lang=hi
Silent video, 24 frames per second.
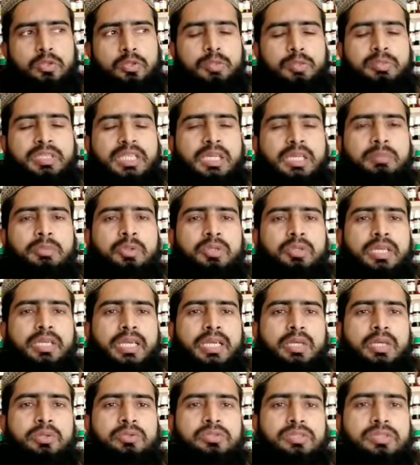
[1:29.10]
जो बड़ा
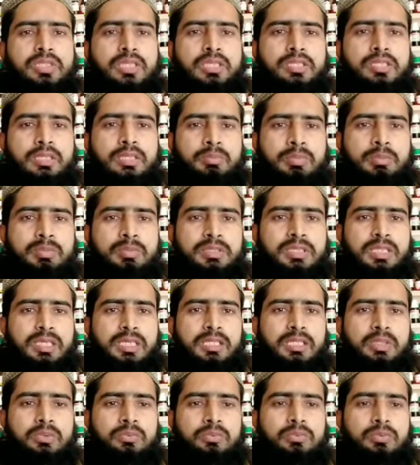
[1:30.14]
मुर्गा है उसके लिए मैं
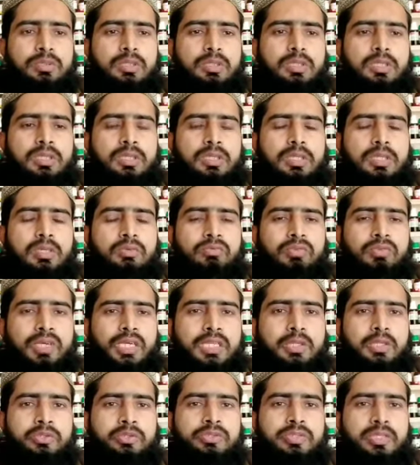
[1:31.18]
बता रहा
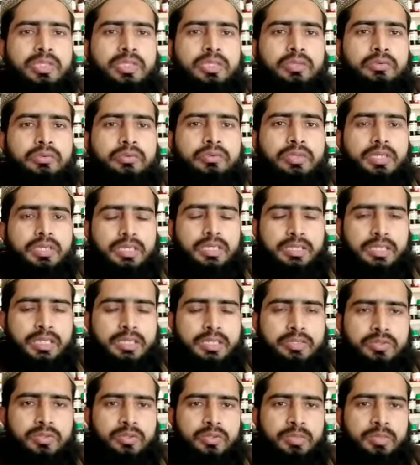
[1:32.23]
हूँ सेफ
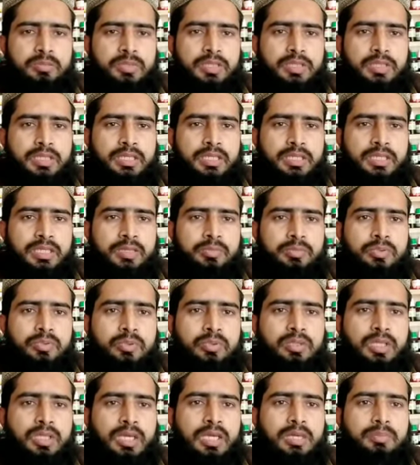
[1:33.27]
अढ़ाई सौ एम का
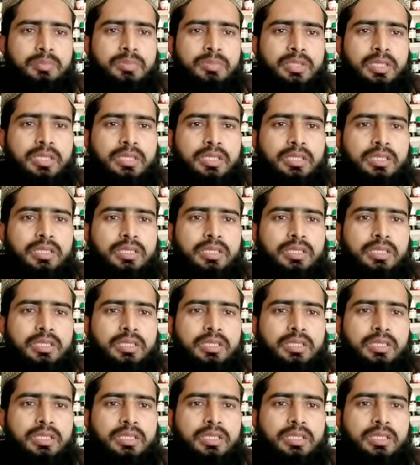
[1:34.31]
कैप्सूल आपने